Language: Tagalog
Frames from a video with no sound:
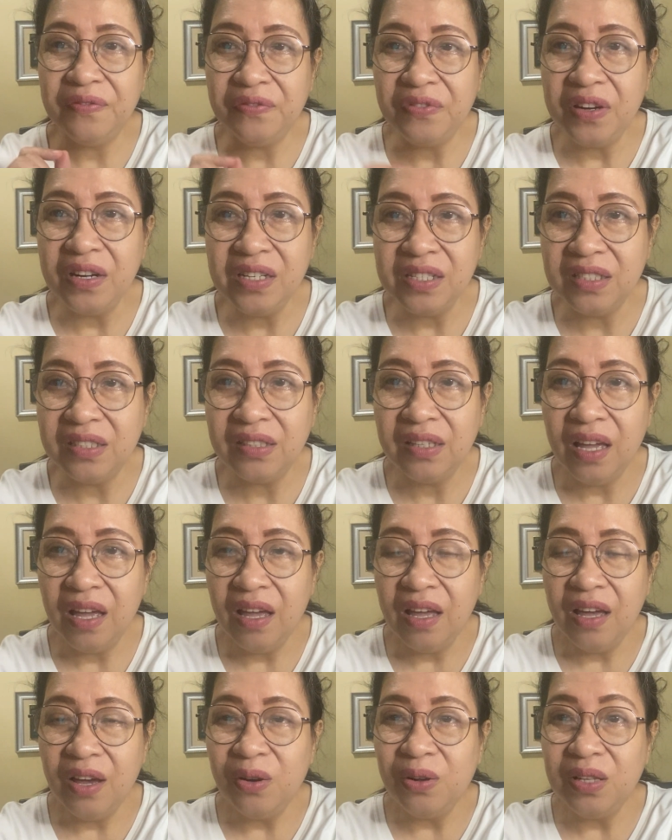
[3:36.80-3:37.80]
first
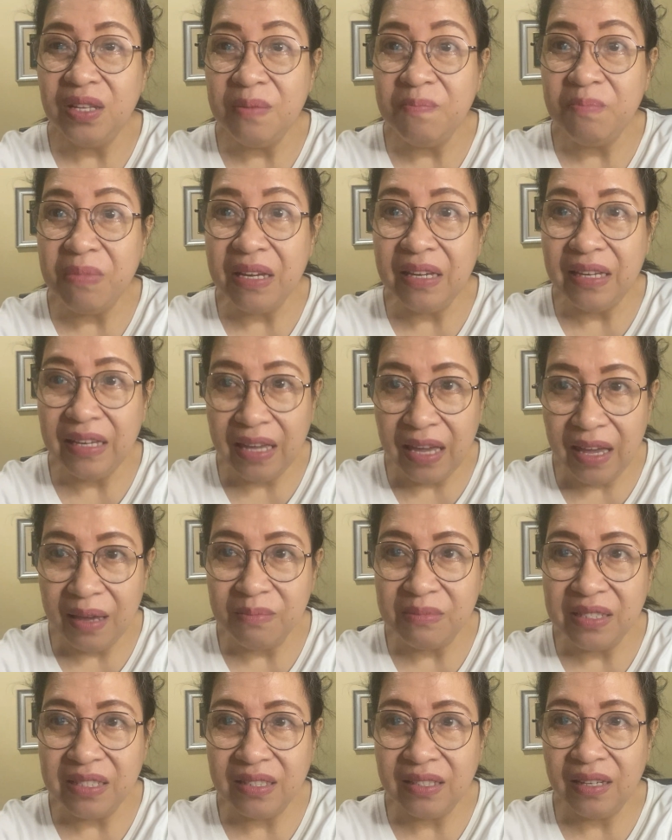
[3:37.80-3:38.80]
Olympic
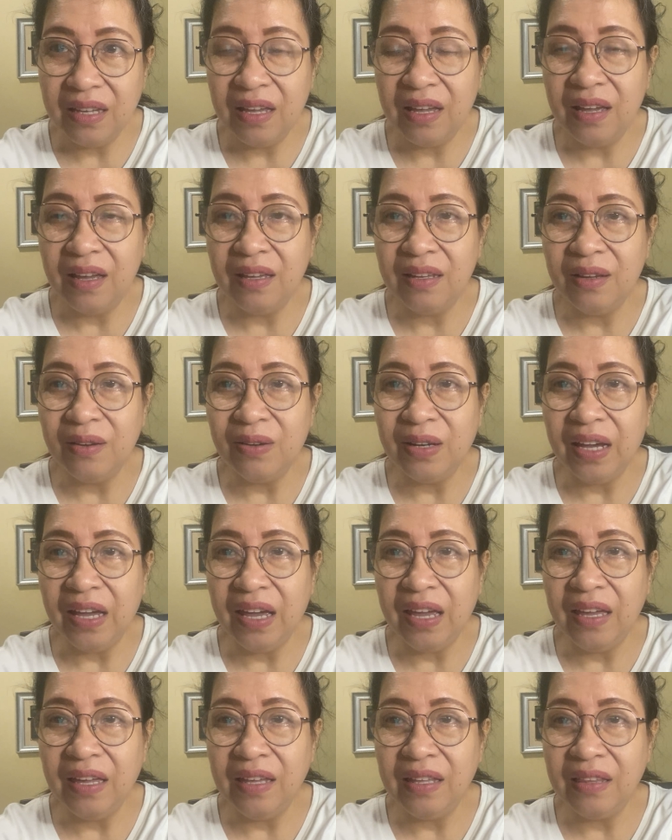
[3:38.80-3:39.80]
Games.
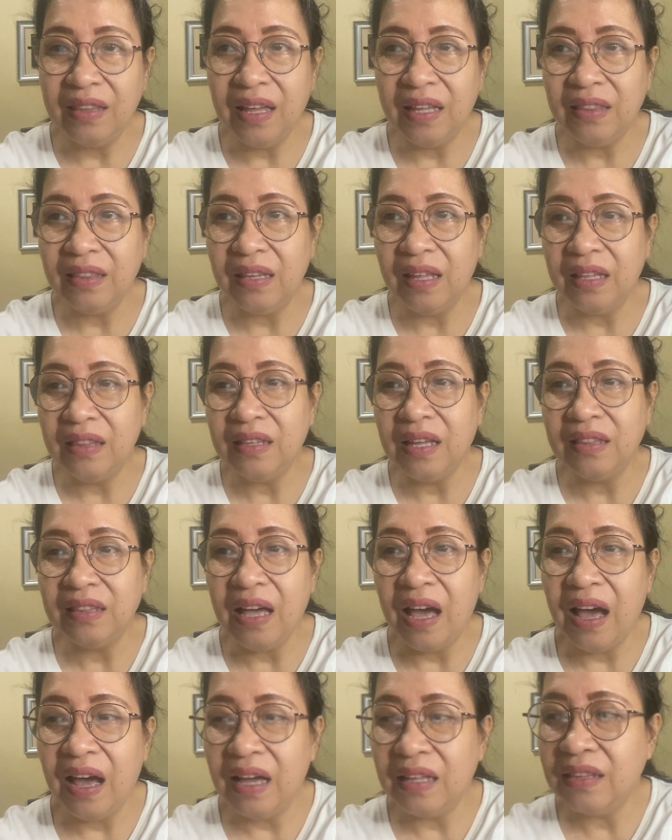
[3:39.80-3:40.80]
Okay, that
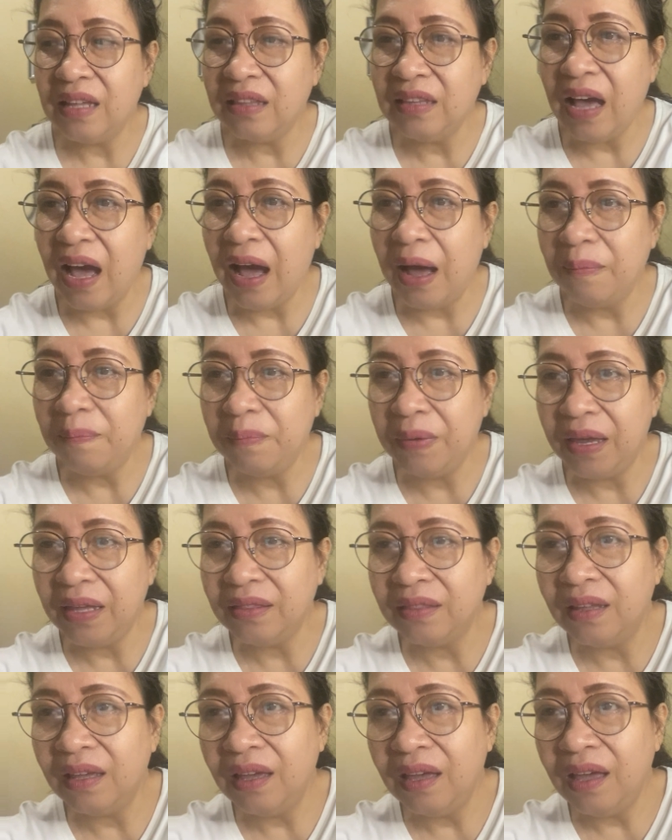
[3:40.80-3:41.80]
that that
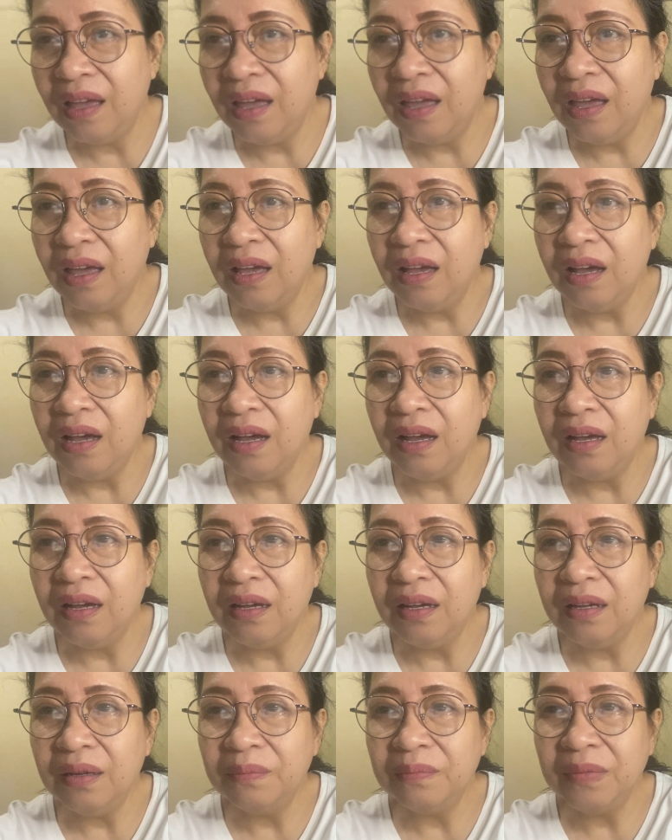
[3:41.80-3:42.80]
happened.
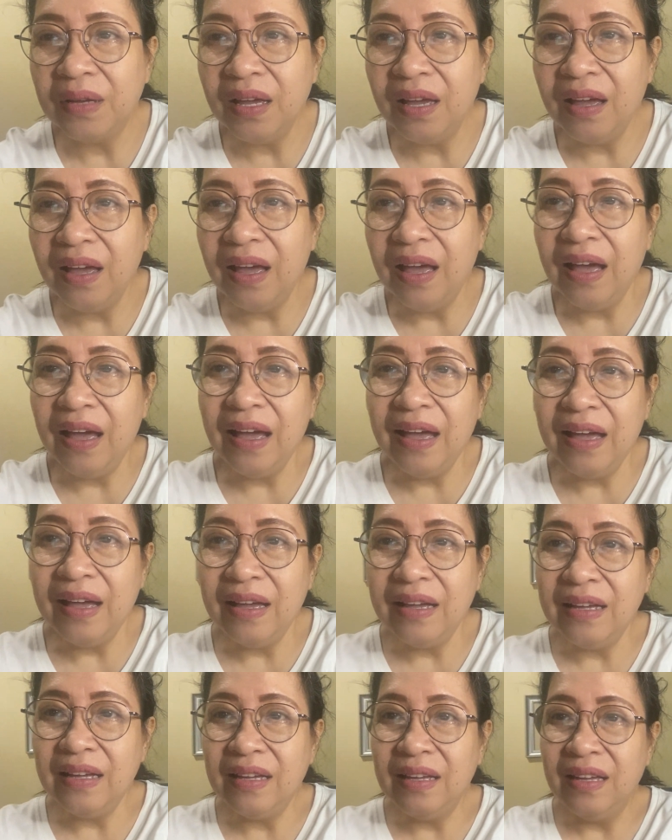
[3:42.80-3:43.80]
Um,
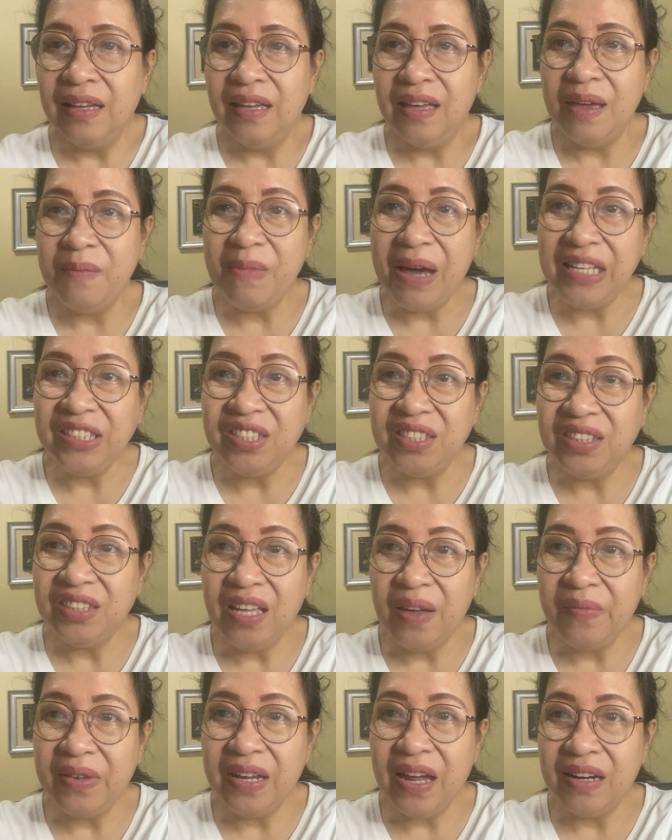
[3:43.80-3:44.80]
imagine
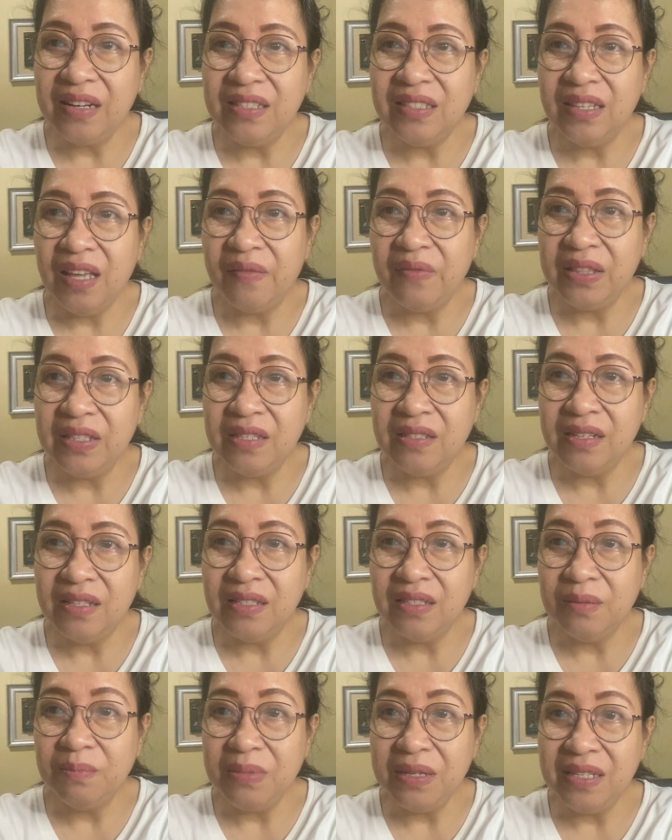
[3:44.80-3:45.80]
776
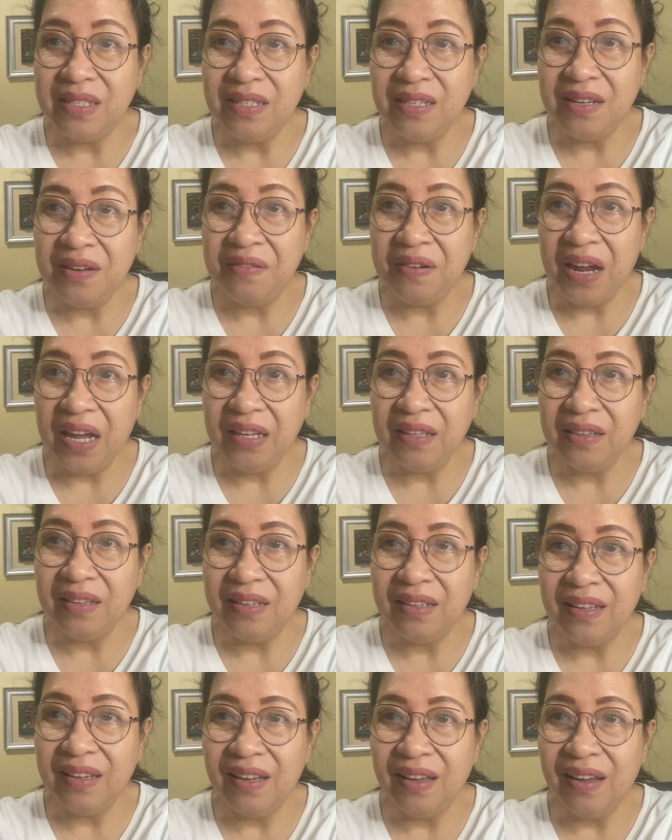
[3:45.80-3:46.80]
BC, right?
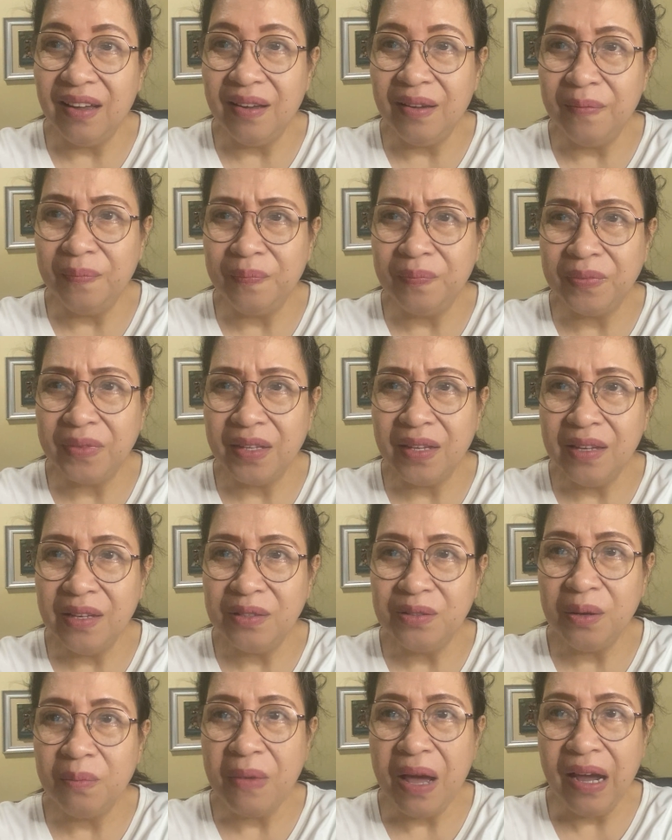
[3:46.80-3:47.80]
Um,
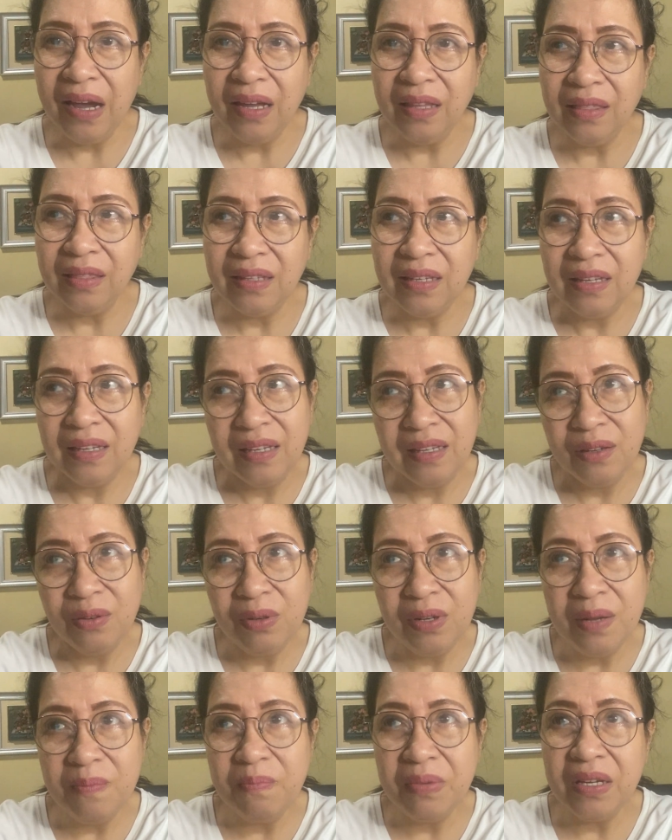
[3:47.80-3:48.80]
so, bakit
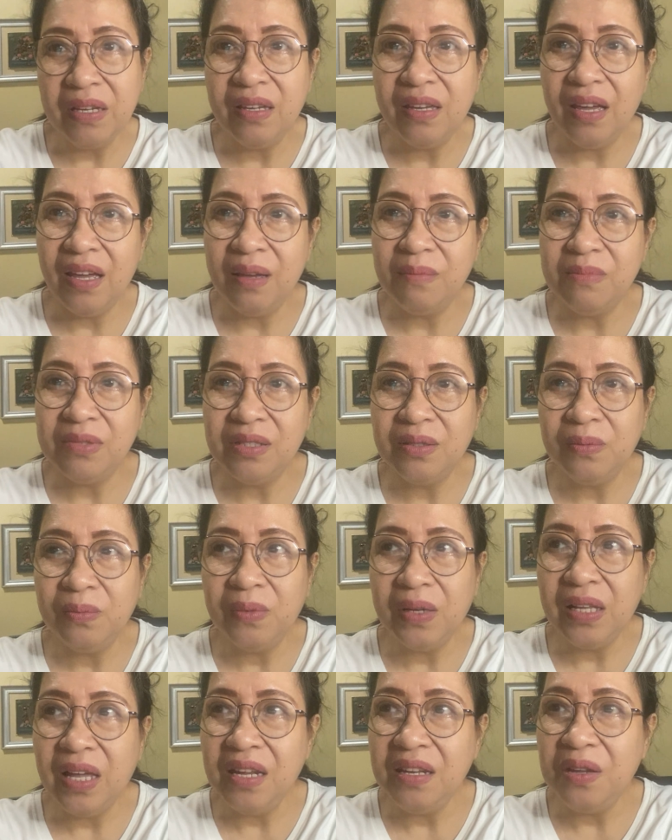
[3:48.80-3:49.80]
Olympic Games?
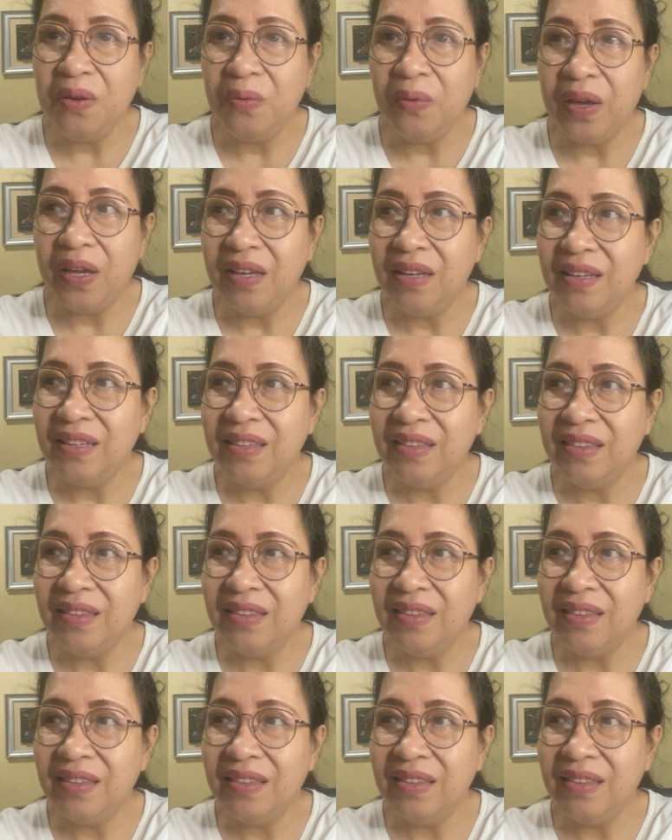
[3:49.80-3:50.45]
Well, anyway,